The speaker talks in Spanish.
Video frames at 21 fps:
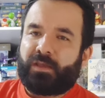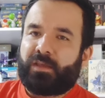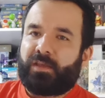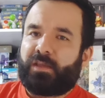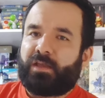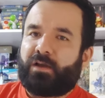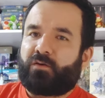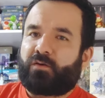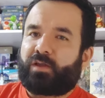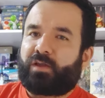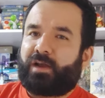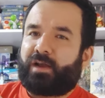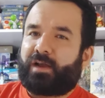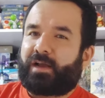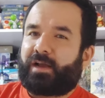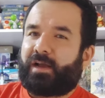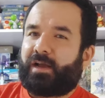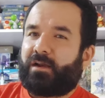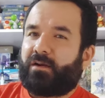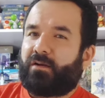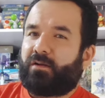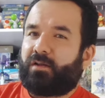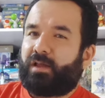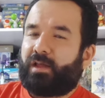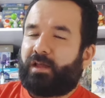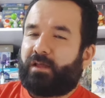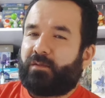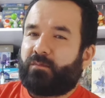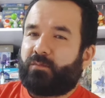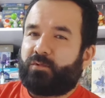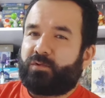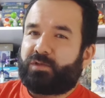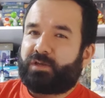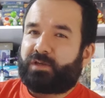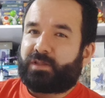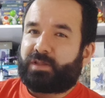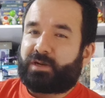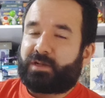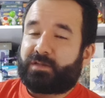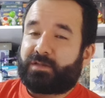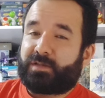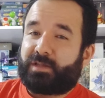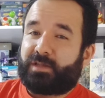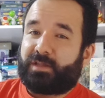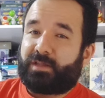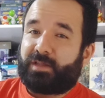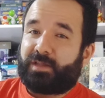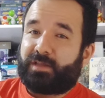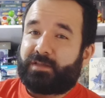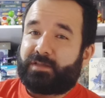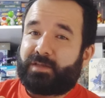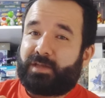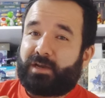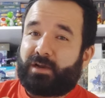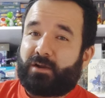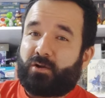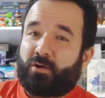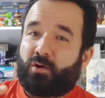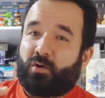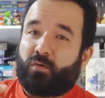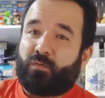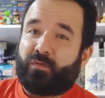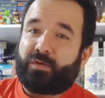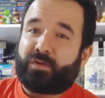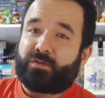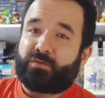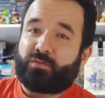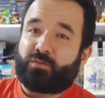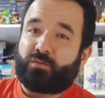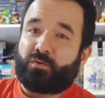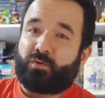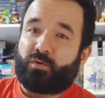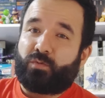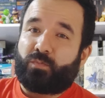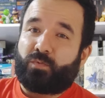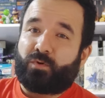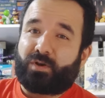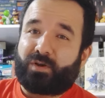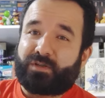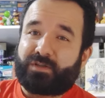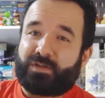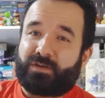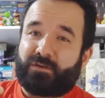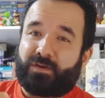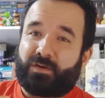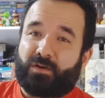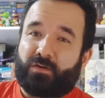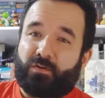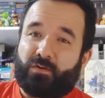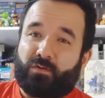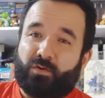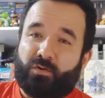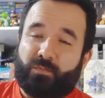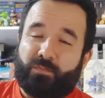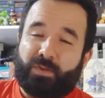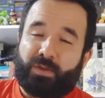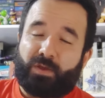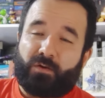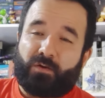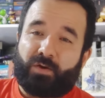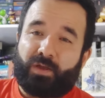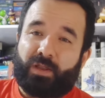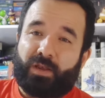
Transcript: Y aunque acá le dan mucha trascendencia a Kobe y su grupo que se ve golpeado